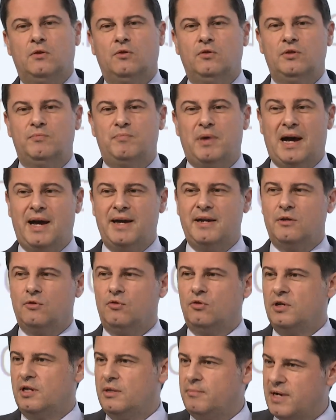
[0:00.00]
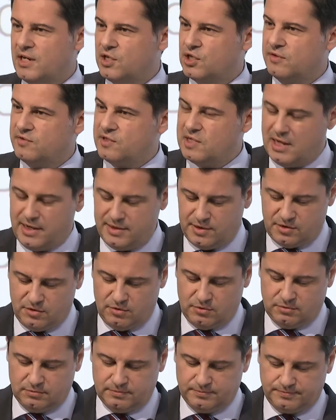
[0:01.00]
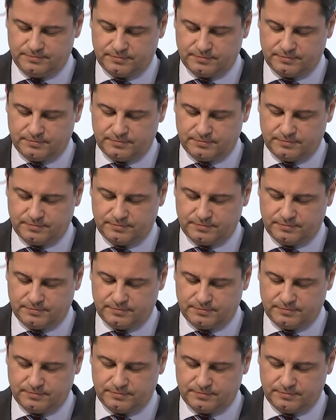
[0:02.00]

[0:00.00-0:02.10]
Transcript: und beeindruckenden Mannschaftsleistungen.